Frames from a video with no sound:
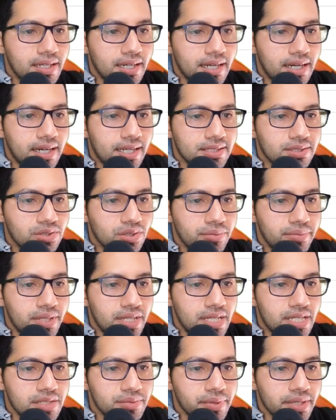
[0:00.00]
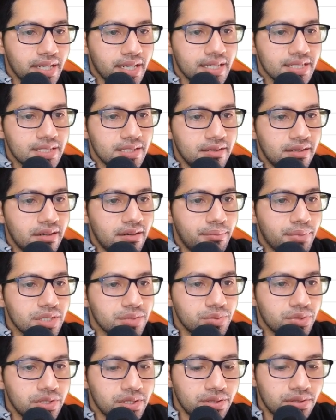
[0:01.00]
dejar las comillas para que se vea
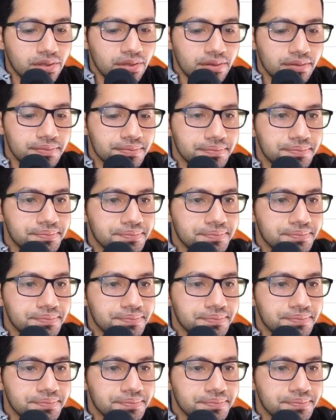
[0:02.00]
más bonito.